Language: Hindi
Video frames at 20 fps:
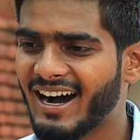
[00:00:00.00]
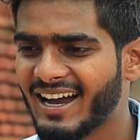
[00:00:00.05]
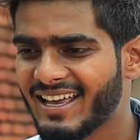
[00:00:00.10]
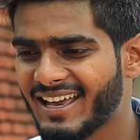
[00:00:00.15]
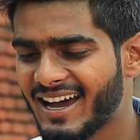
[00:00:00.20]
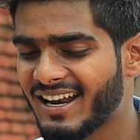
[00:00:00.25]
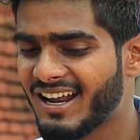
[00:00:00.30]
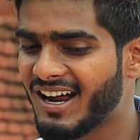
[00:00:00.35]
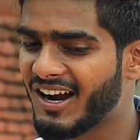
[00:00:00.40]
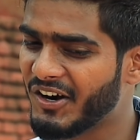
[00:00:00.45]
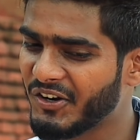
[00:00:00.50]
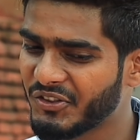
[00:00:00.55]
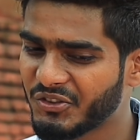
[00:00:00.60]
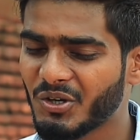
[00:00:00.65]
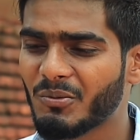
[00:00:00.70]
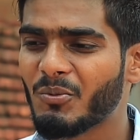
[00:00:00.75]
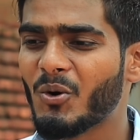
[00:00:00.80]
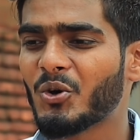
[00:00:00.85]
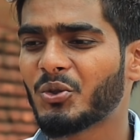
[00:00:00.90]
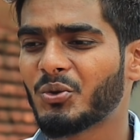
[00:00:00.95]
हाँ यार हर्ट
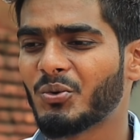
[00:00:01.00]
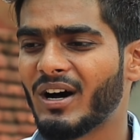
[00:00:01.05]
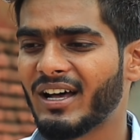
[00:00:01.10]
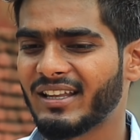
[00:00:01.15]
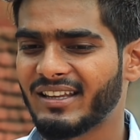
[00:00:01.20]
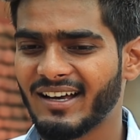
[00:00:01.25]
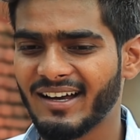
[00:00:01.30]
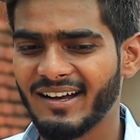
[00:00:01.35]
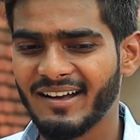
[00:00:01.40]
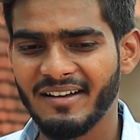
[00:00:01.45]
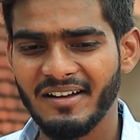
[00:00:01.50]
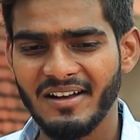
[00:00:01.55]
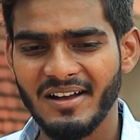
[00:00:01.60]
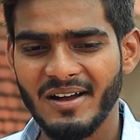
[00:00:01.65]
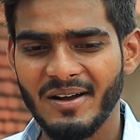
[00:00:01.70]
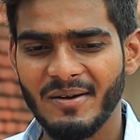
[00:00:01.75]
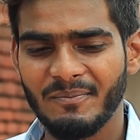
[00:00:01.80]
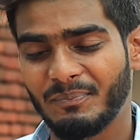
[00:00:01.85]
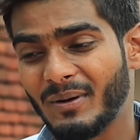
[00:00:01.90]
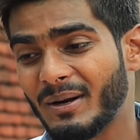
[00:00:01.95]
तो बहुत हुआ था
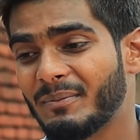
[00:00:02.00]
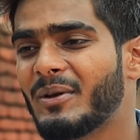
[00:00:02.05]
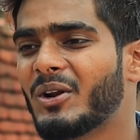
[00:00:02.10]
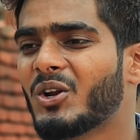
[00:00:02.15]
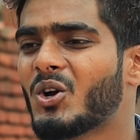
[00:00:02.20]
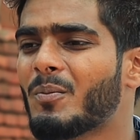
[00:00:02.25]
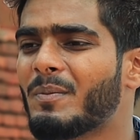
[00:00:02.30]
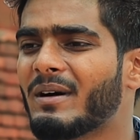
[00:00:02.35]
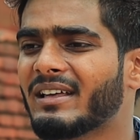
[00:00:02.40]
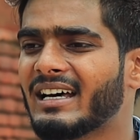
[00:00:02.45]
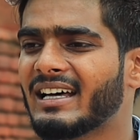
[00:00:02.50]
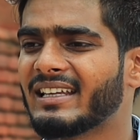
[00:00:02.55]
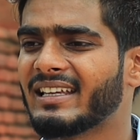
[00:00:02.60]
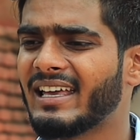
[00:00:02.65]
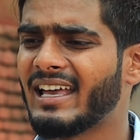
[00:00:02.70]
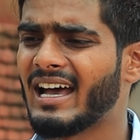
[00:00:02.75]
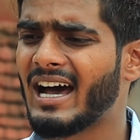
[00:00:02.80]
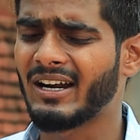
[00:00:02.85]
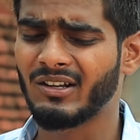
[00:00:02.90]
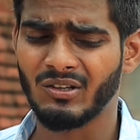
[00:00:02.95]
पर मेरे को पता
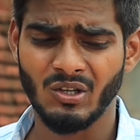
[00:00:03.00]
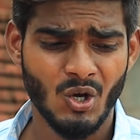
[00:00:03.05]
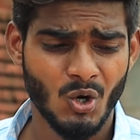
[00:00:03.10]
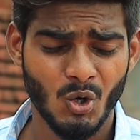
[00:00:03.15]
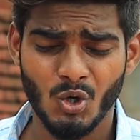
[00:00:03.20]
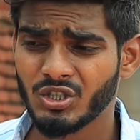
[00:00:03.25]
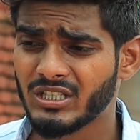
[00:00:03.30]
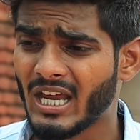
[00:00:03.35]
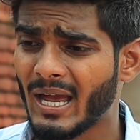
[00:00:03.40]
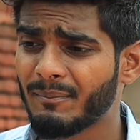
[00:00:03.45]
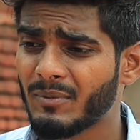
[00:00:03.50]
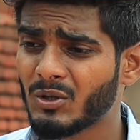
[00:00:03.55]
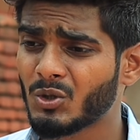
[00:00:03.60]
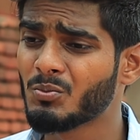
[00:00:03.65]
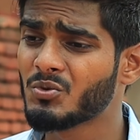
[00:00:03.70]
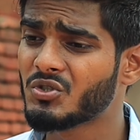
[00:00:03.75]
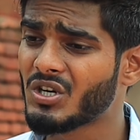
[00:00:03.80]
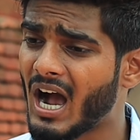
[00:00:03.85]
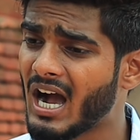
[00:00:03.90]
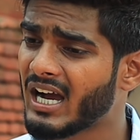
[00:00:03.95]
था यार उस टाइम पे
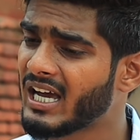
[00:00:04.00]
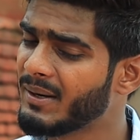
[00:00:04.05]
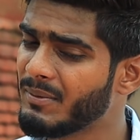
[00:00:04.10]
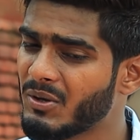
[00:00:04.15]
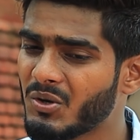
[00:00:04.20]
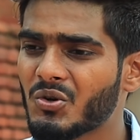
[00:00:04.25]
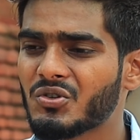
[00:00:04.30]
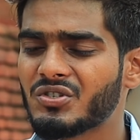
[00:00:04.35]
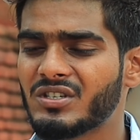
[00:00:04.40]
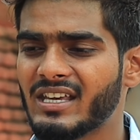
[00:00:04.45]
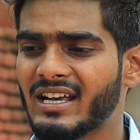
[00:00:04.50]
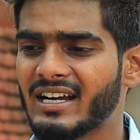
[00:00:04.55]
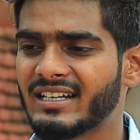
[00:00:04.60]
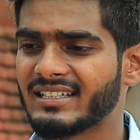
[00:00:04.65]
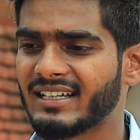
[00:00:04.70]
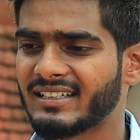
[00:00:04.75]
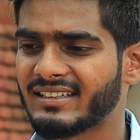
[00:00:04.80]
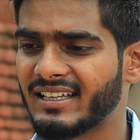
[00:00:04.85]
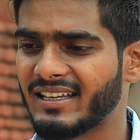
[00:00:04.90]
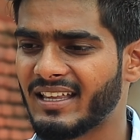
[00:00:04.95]
तुम चाह कर भी कुछ नहीं कर
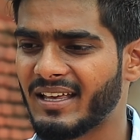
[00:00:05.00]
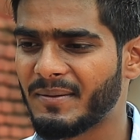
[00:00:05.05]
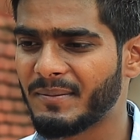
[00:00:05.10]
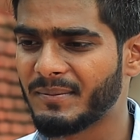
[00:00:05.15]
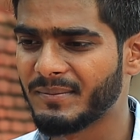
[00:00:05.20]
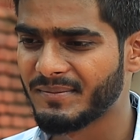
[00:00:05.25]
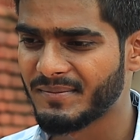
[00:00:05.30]
सकते थे